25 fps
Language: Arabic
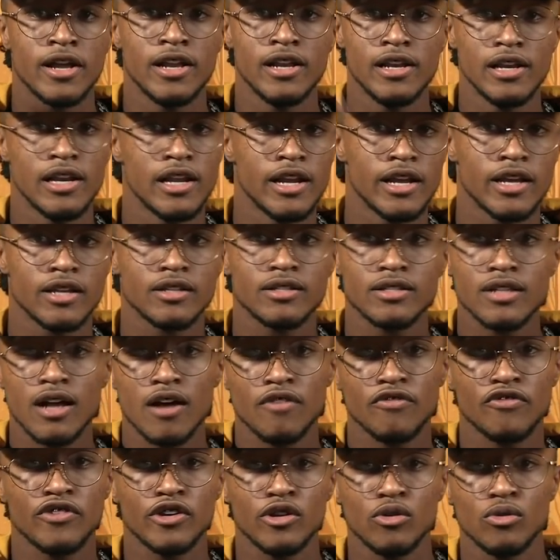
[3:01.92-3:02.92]
اللي
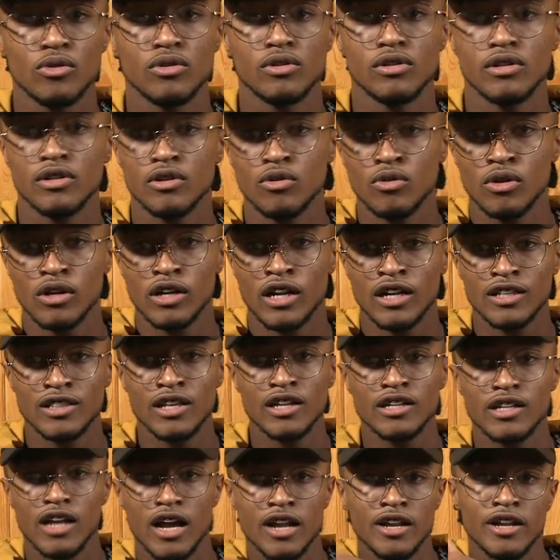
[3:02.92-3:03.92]
صافي
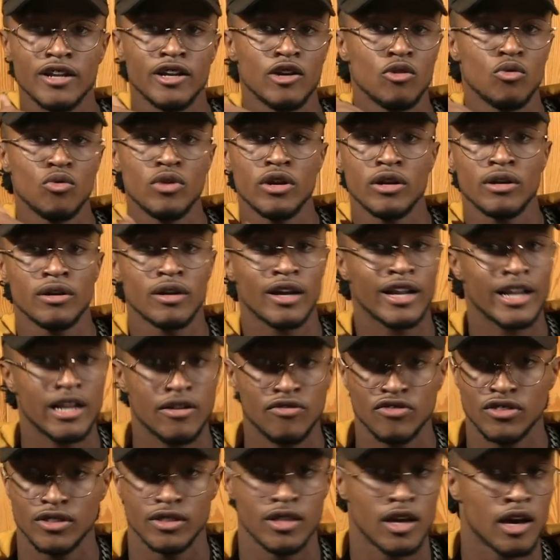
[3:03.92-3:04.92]
قدرت انني نولي
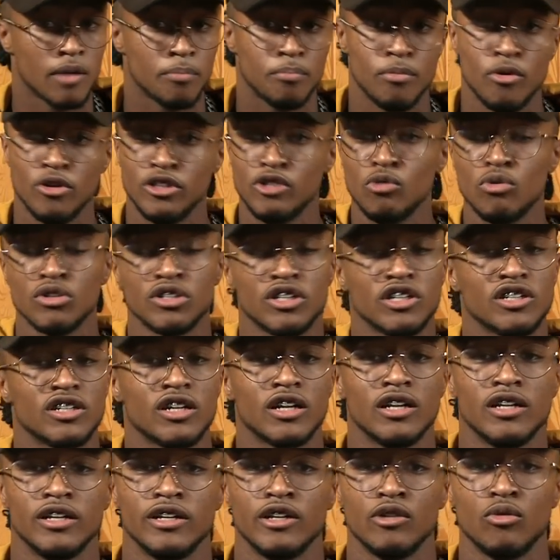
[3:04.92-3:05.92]
نريح في الدار بوحدي ولات
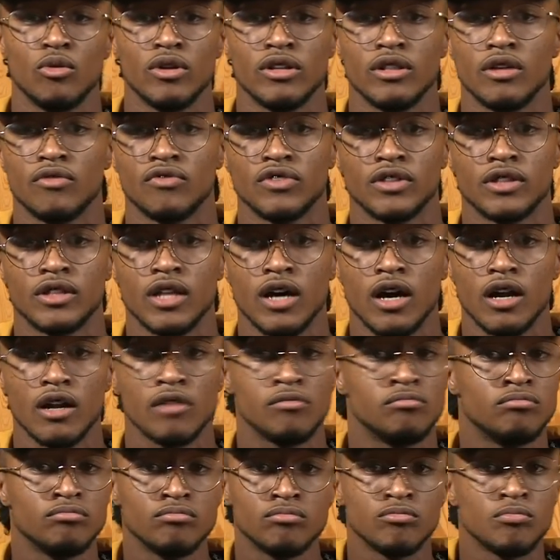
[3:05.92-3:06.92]
كتخليني الوالده في الدار
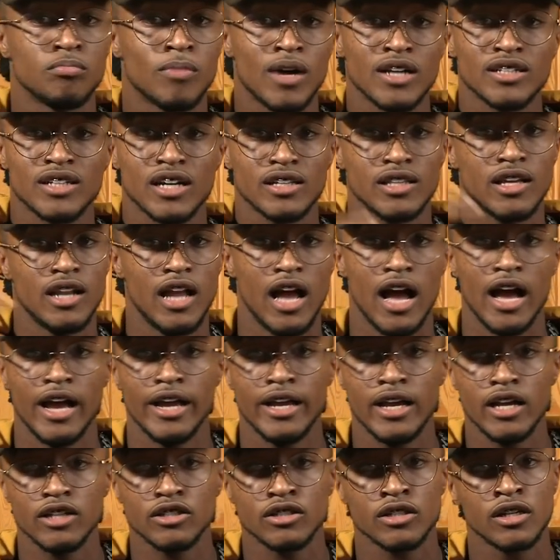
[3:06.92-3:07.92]
بقات غادي
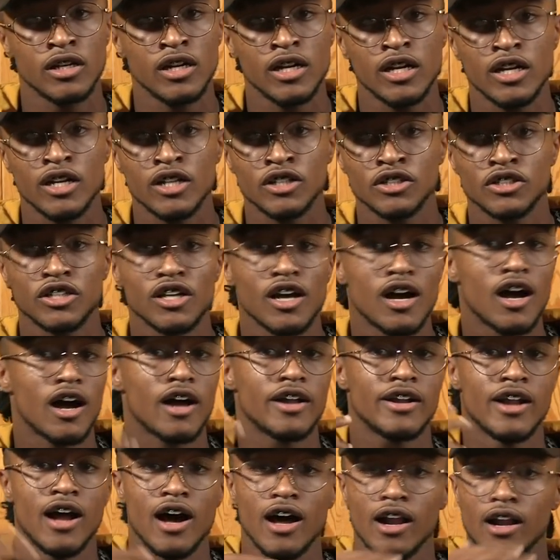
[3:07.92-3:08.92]
الحياه حتى
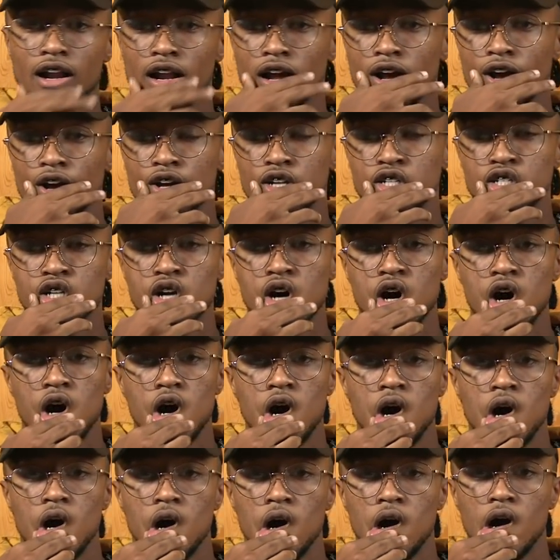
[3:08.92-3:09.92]
نهار
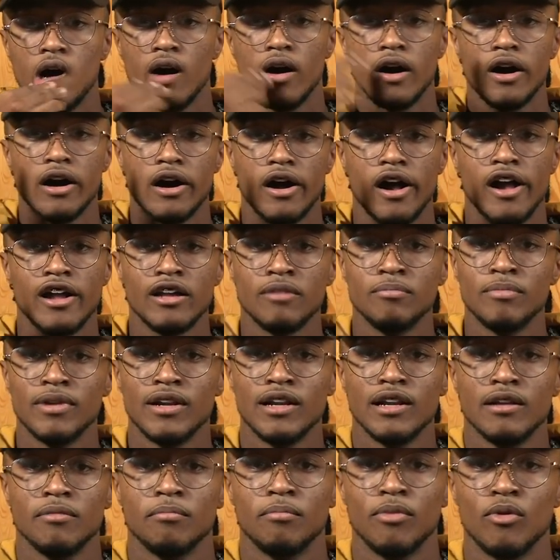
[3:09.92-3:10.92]
جا
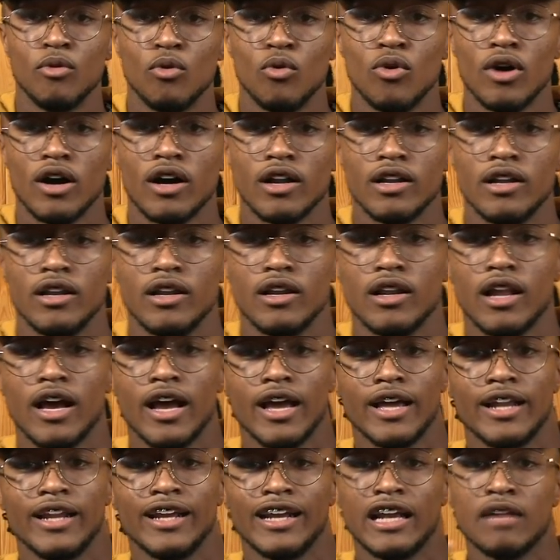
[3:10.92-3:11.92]
ايمن المبوق
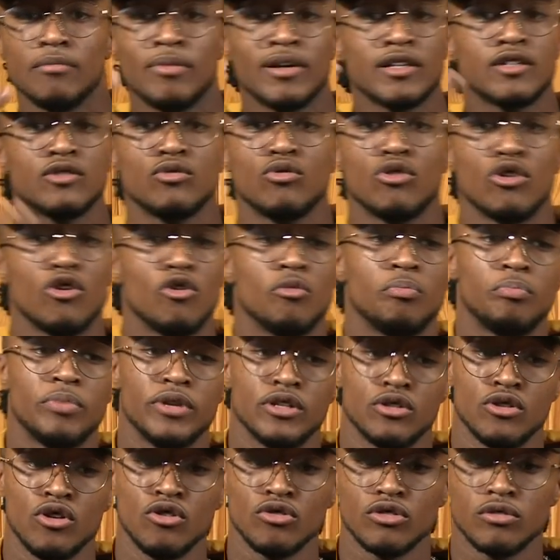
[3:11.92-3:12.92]
الخيري كان بغى يصور
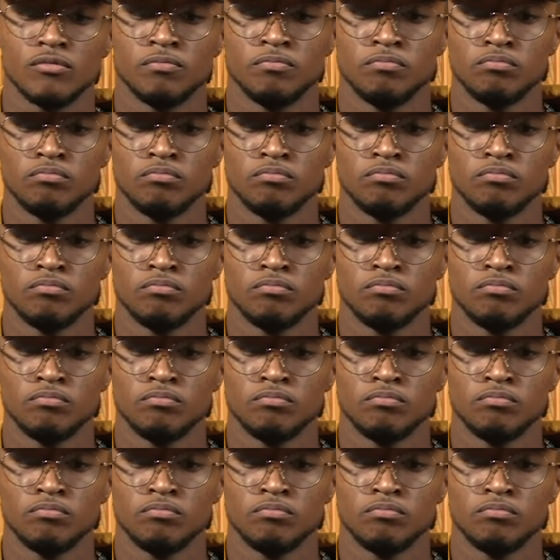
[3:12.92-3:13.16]
ابيزود